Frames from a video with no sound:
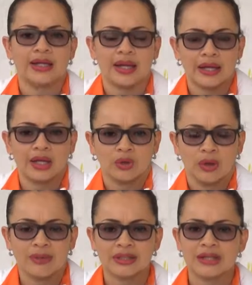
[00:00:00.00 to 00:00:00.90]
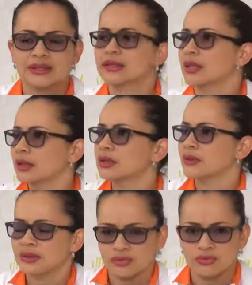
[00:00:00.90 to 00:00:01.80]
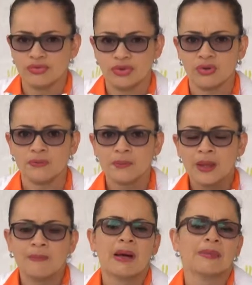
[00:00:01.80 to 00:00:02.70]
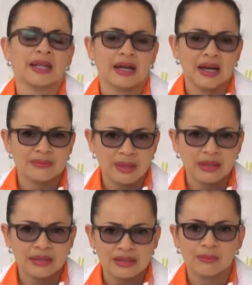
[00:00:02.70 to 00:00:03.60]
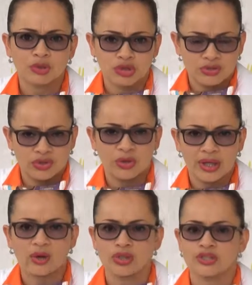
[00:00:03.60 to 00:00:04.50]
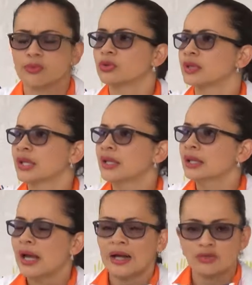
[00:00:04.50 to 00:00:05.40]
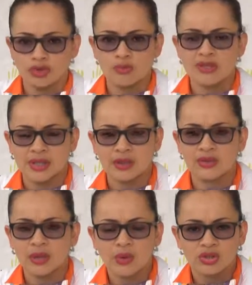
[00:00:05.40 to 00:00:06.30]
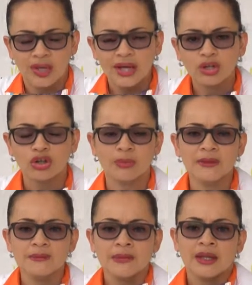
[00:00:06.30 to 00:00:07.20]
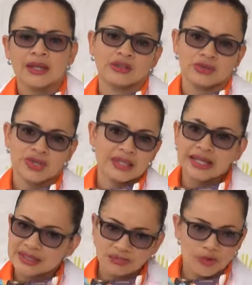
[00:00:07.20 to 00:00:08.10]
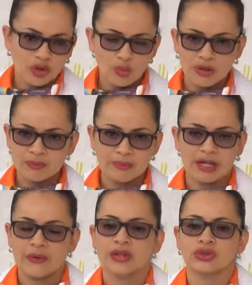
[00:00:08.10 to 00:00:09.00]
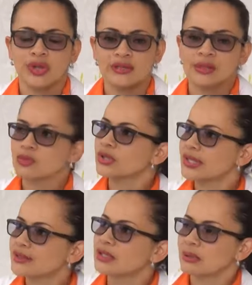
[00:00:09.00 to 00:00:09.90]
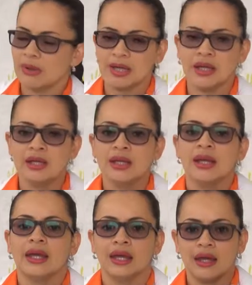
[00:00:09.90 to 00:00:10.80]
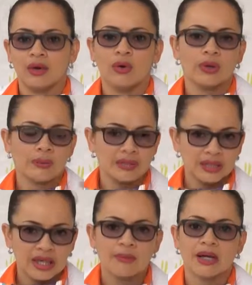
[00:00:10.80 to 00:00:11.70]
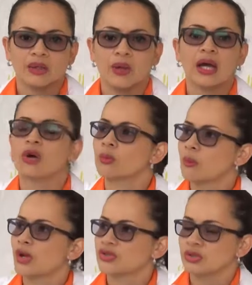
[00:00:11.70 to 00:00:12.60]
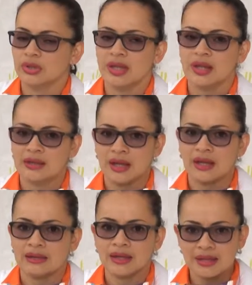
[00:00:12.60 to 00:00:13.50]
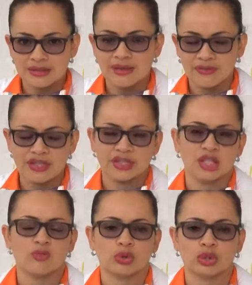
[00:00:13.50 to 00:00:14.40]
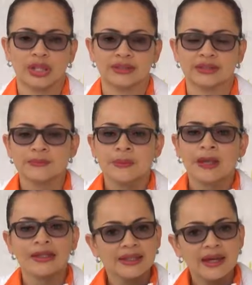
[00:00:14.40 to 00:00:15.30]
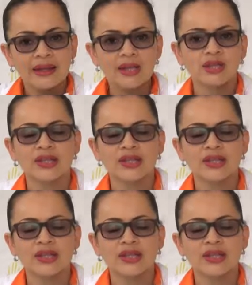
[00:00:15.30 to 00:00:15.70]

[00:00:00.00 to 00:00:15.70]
a generarle obviamente las alternativas de solución, va a aplicar las medidas de protección que corresponden a los comisarios de acuerdo a la norma. Y entonces este fue como el primer evento que hicimos en esta semana, eh, obviamente en el marco de la conmemoración de, de, de esta fecha tan importante. El día de